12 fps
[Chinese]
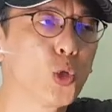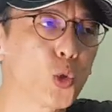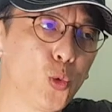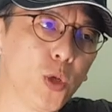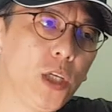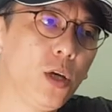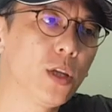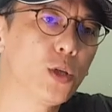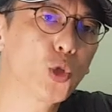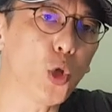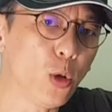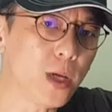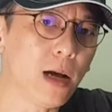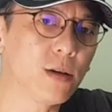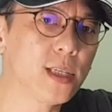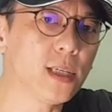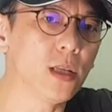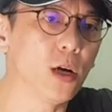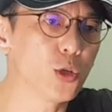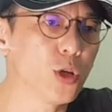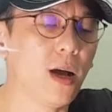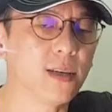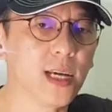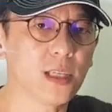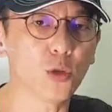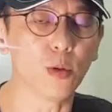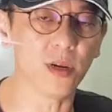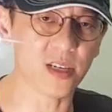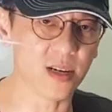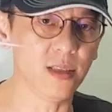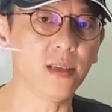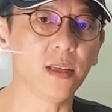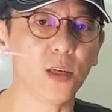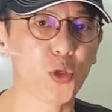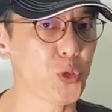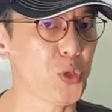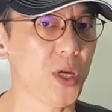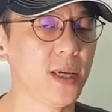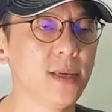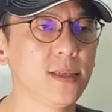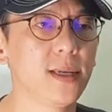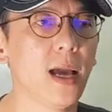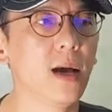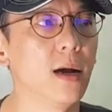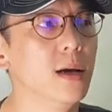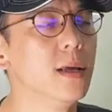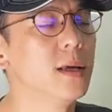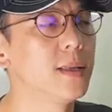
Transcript: 阻尼油的重要性哈，就好像是我们人体的血液一样哈。